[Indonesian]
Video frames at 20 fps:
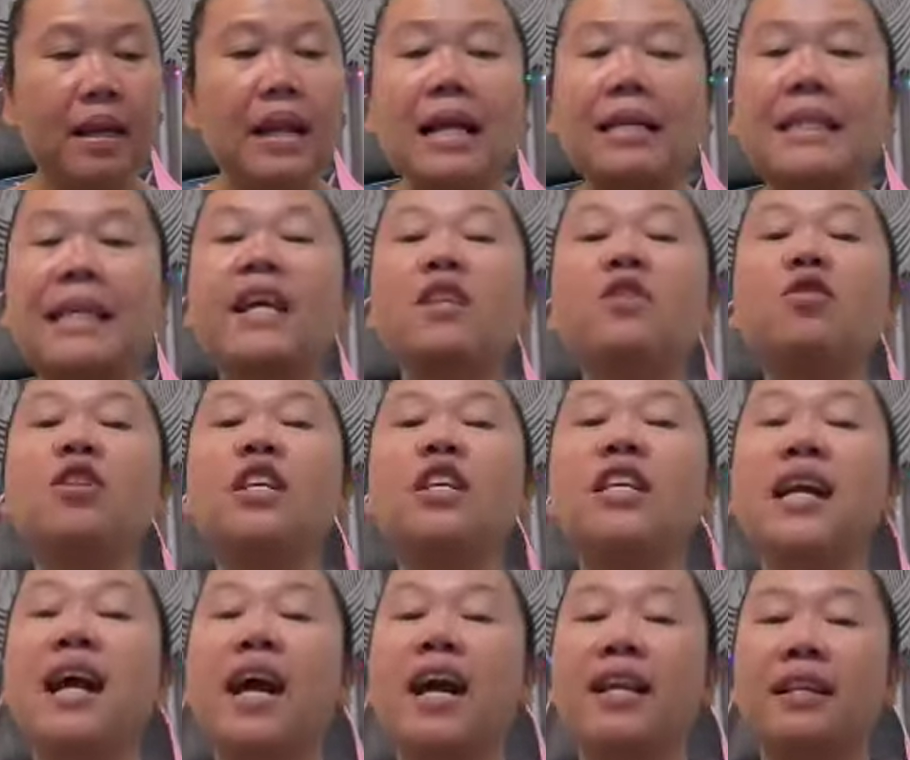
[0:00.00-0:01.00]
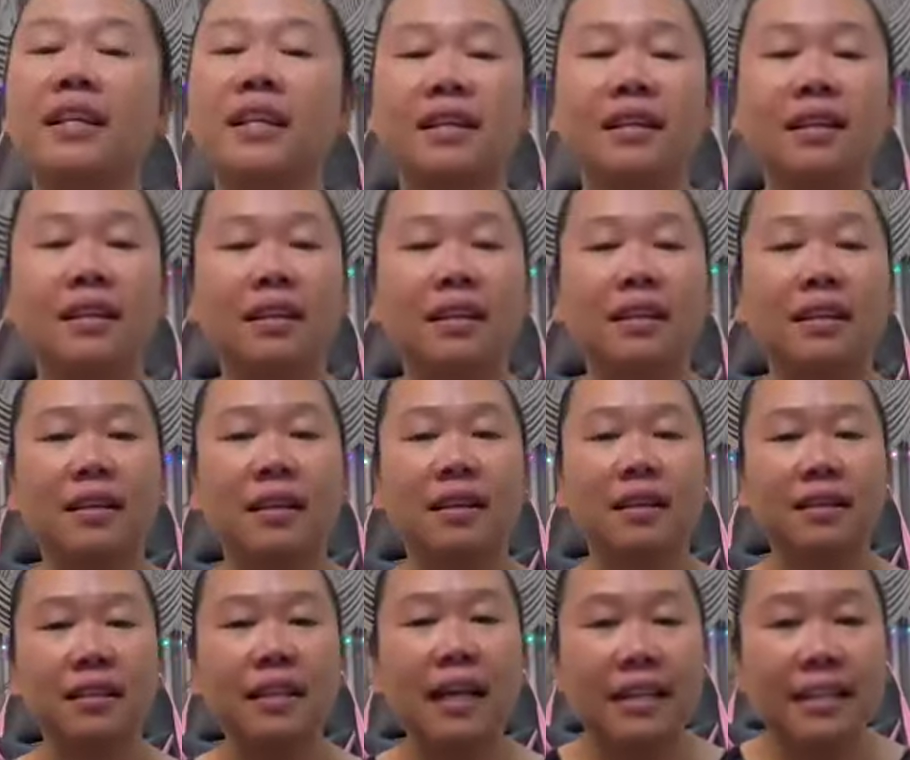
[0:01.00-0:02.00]
Nah, saya curiga ini.
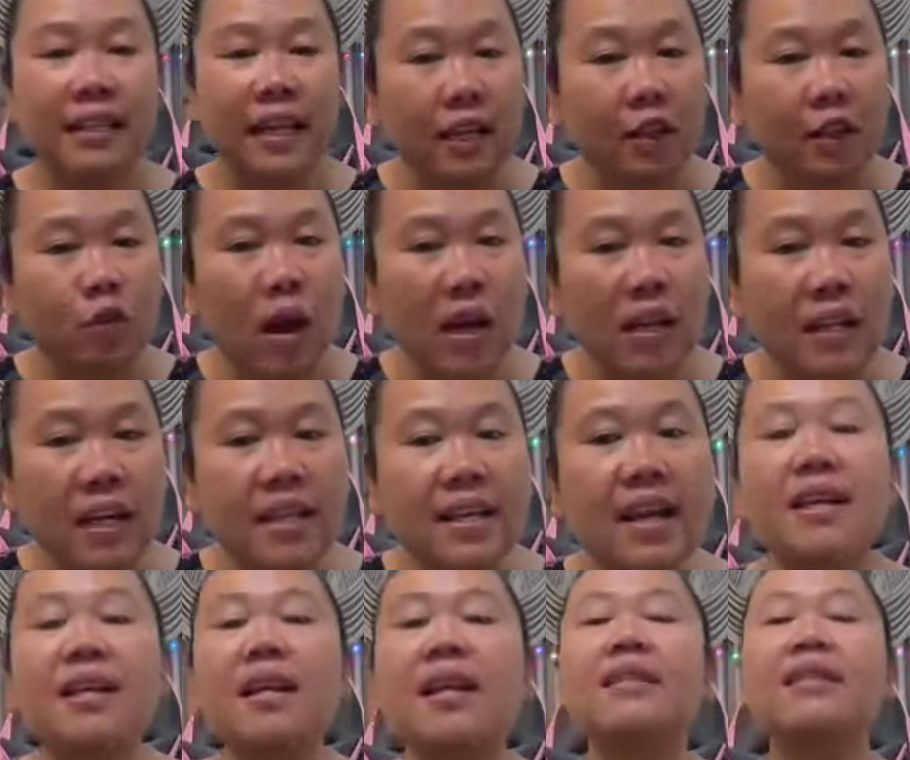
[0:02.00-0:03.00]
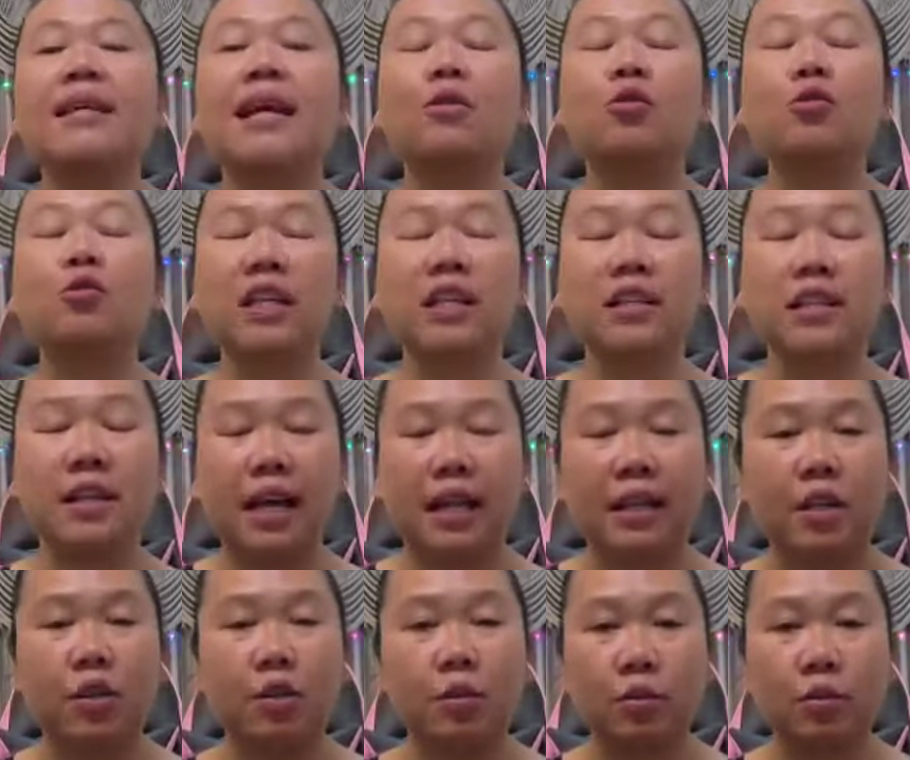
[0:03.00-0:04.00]
Jangan-jangan keluarganya adalah satu
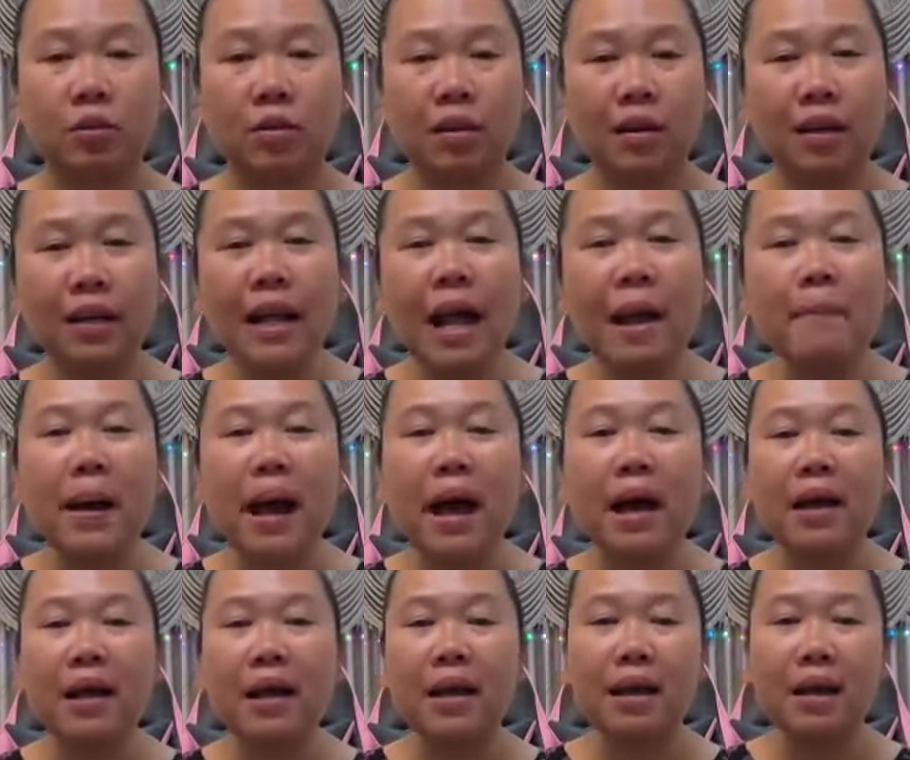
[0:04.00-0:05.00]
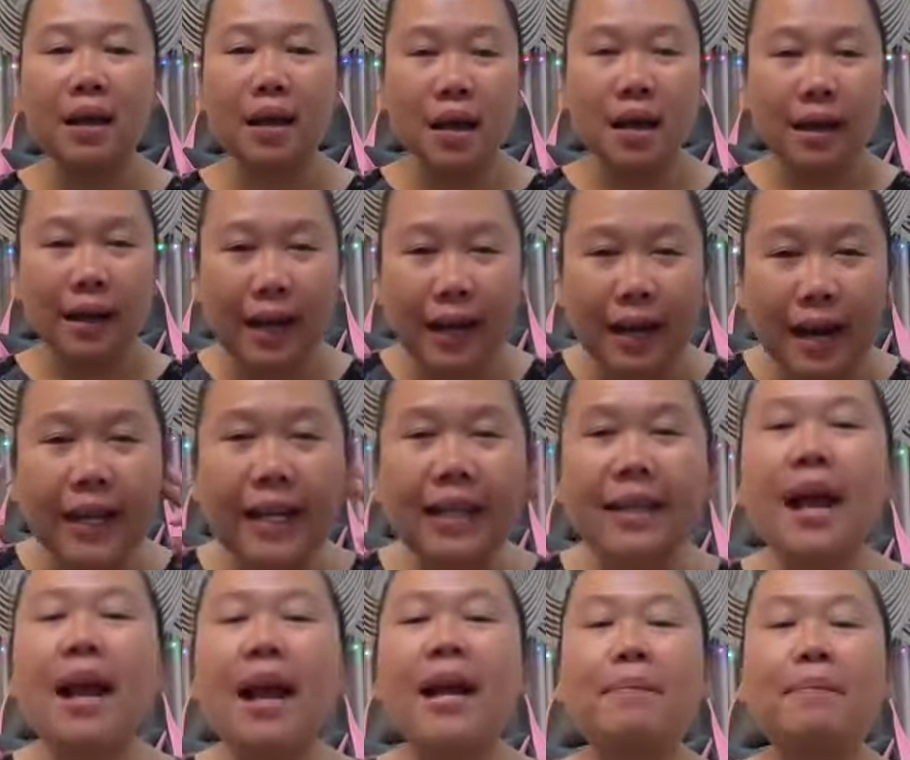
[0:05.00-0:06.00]
sindikat itu. Kenapa? Karena
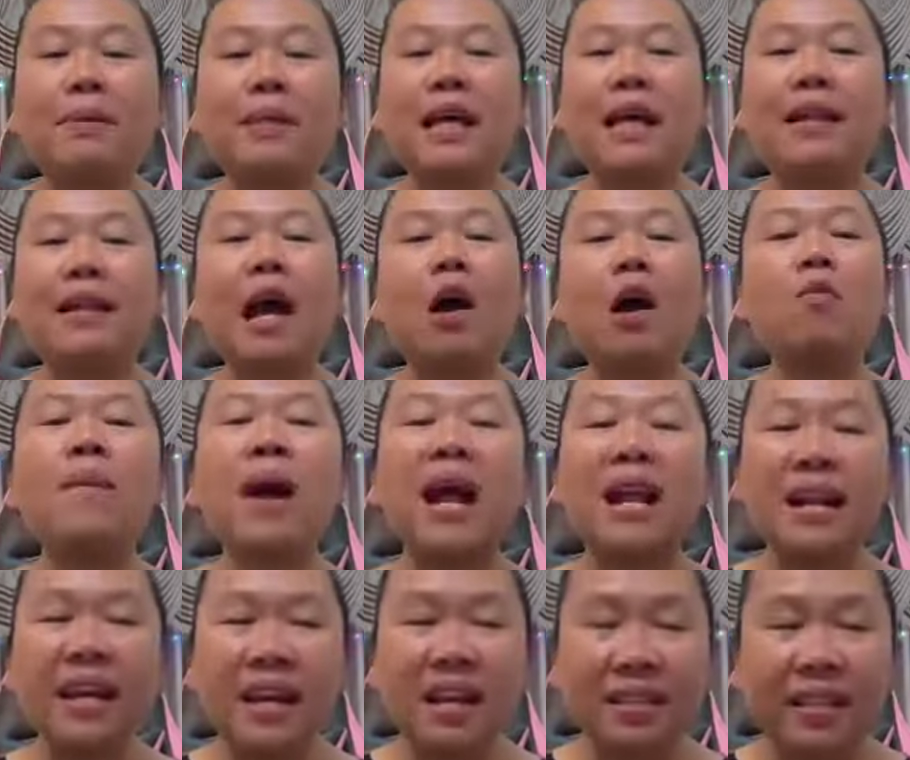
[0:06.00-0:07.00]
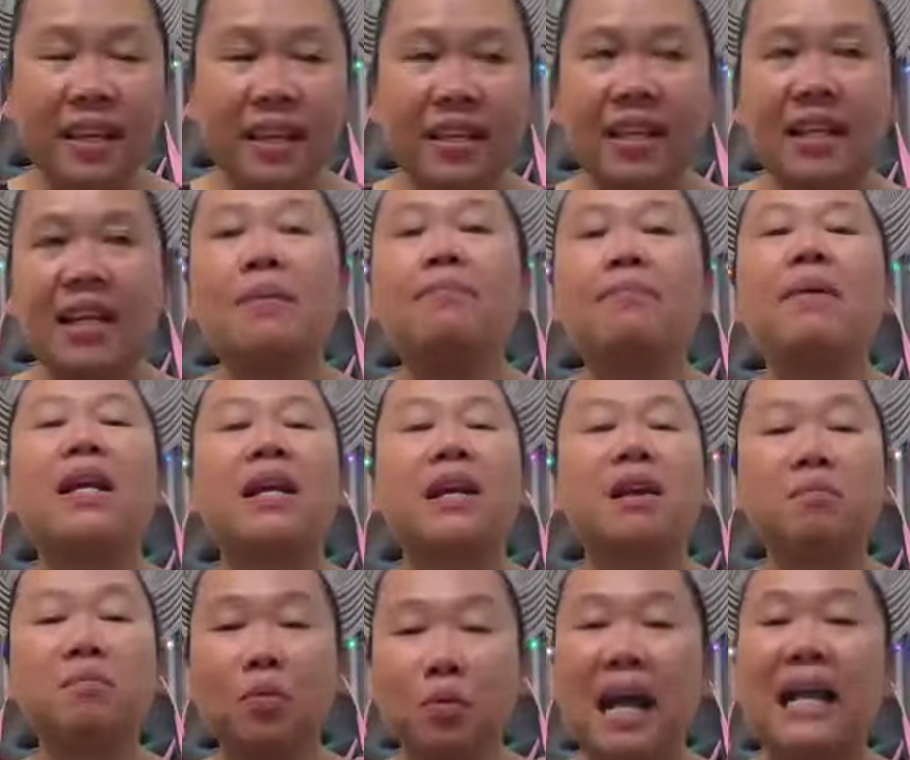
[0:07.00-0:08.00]
kita nggak bisa tahu mana yang sindikat,
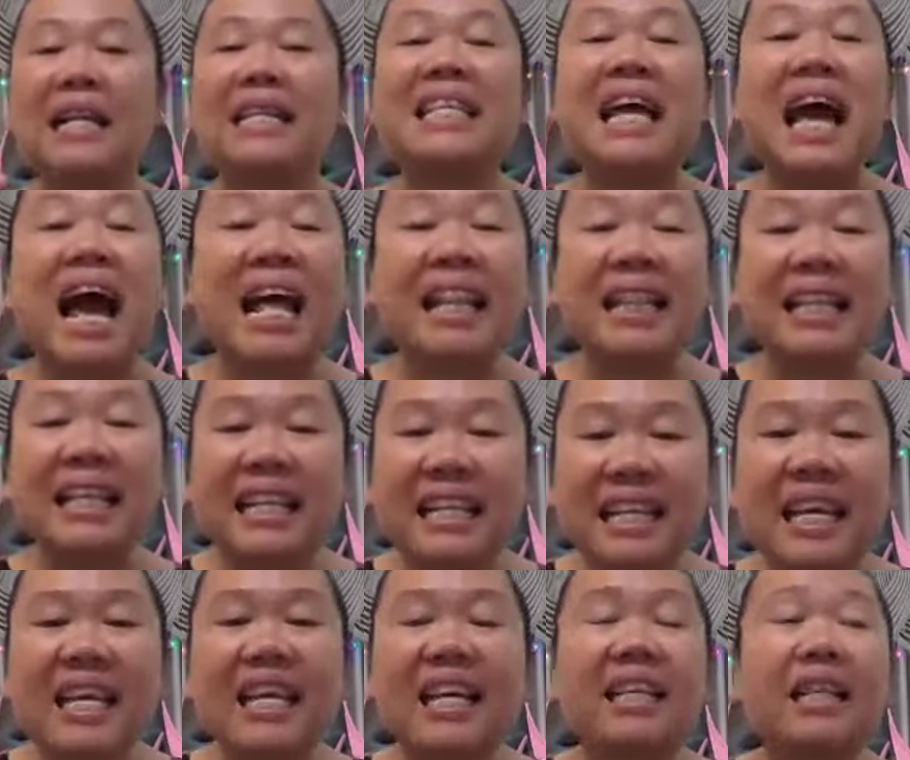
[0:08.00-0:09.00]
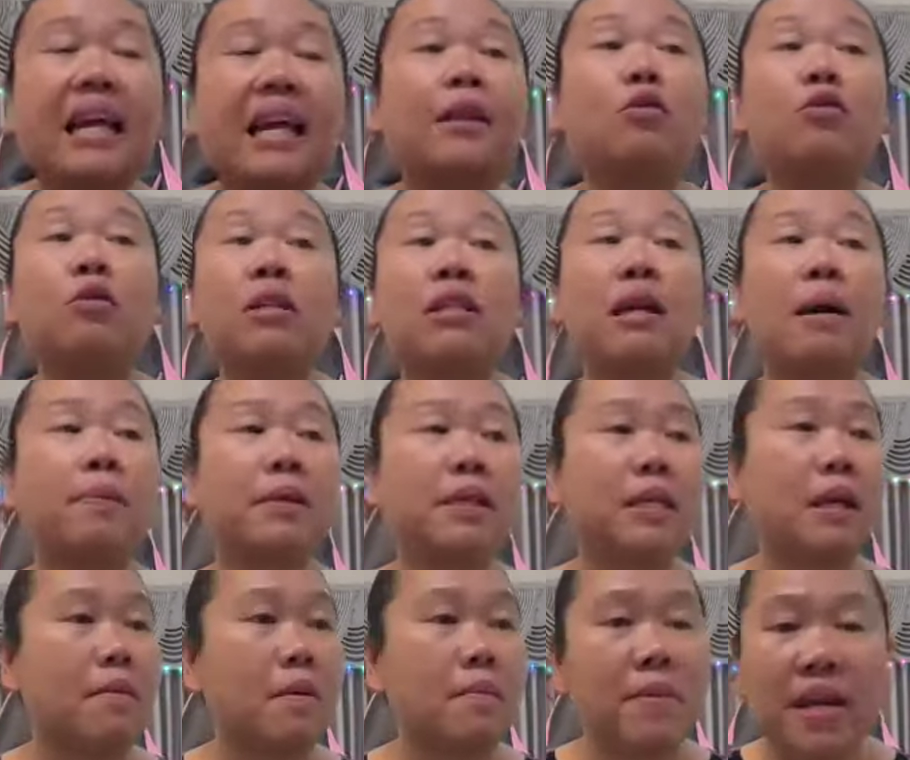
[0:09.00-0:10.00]
mana yang bukan. Saat ini kita itu tidak
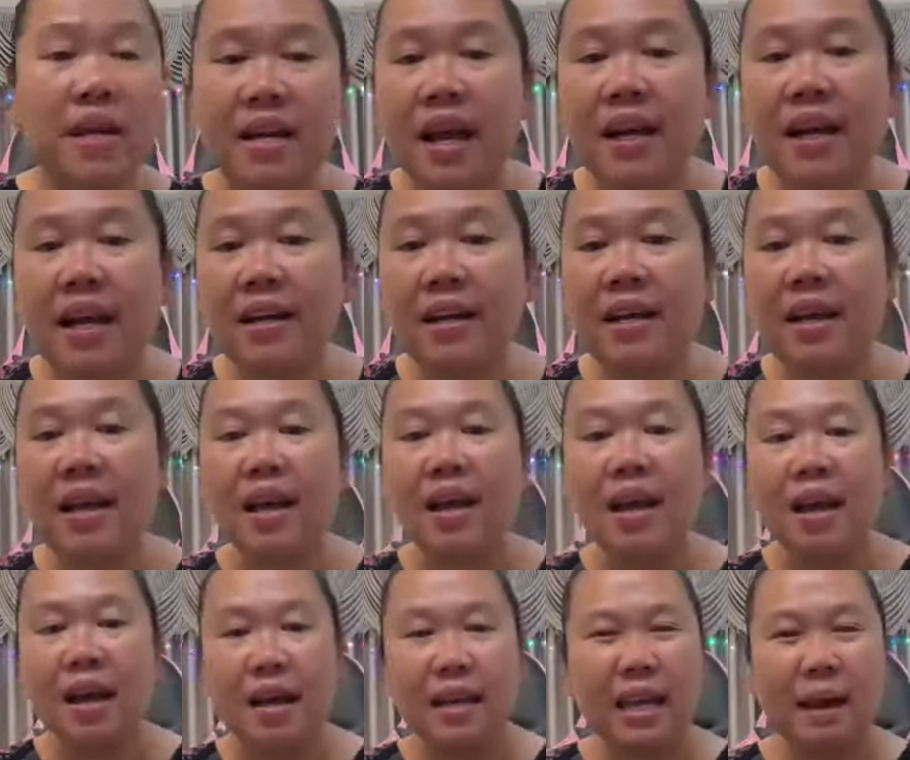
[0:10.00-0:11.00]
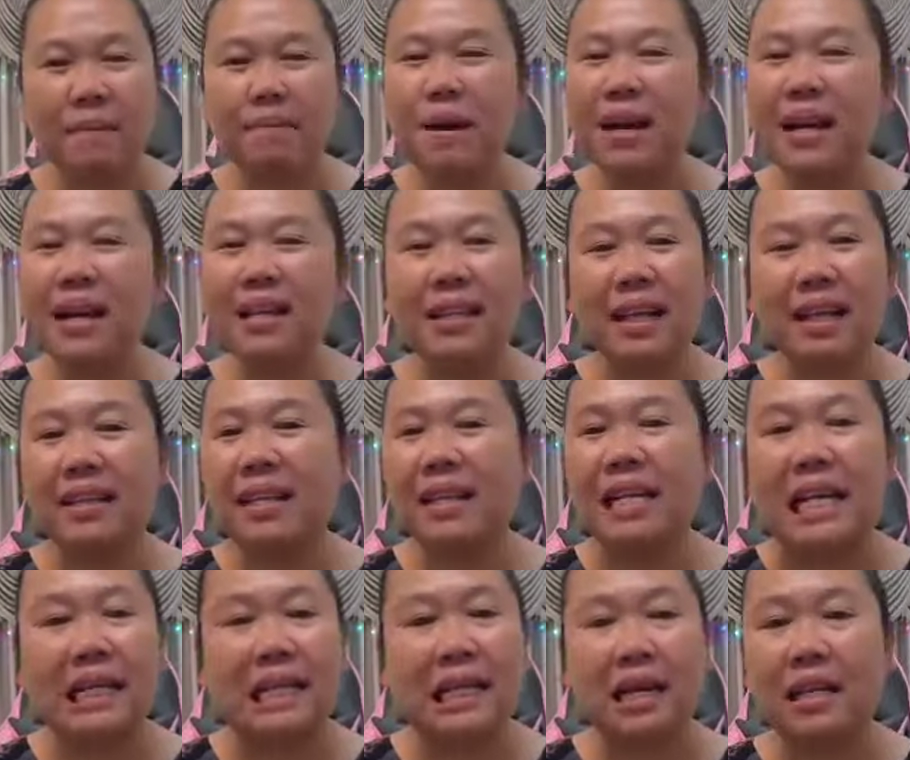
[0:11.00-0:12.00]
bisa membedakan yang mana
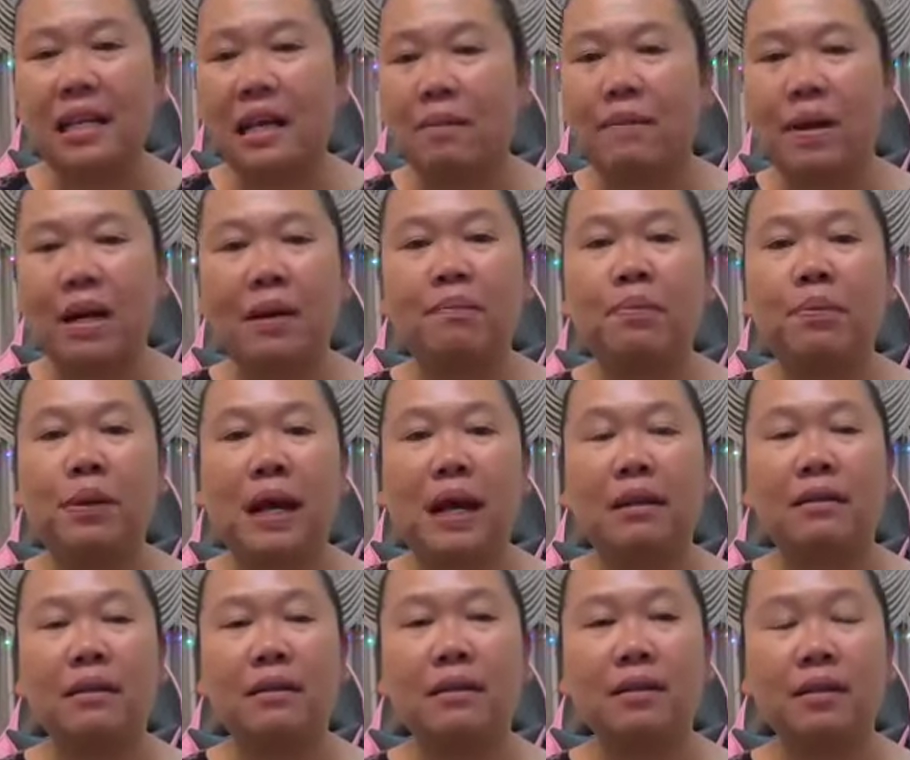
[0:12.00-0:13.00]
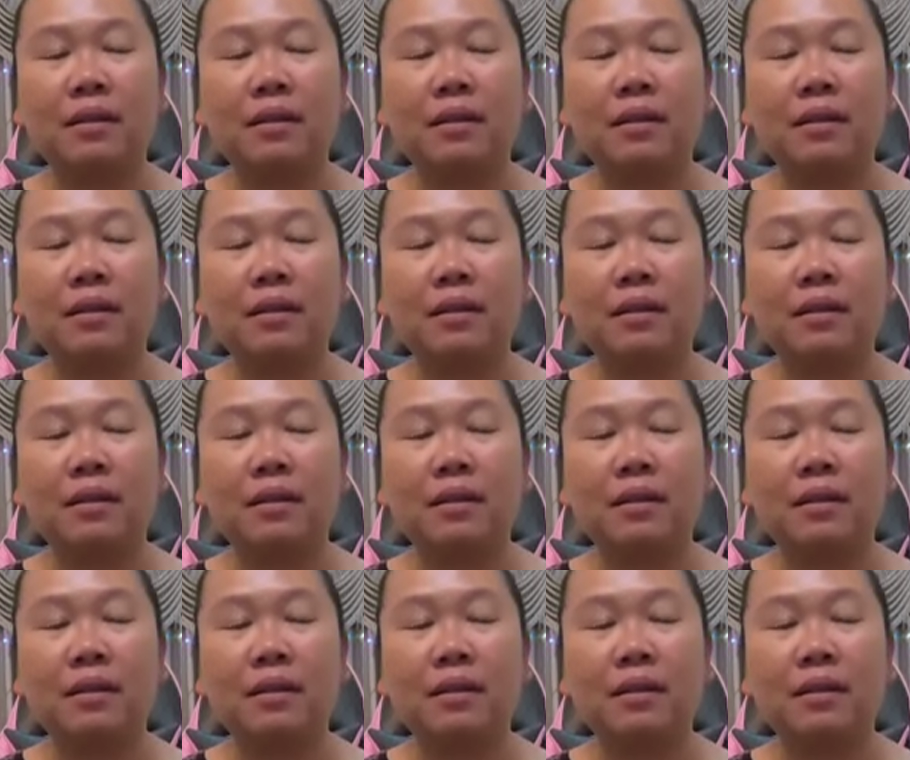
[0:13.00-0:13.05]
sindikat dan yang mana bukan.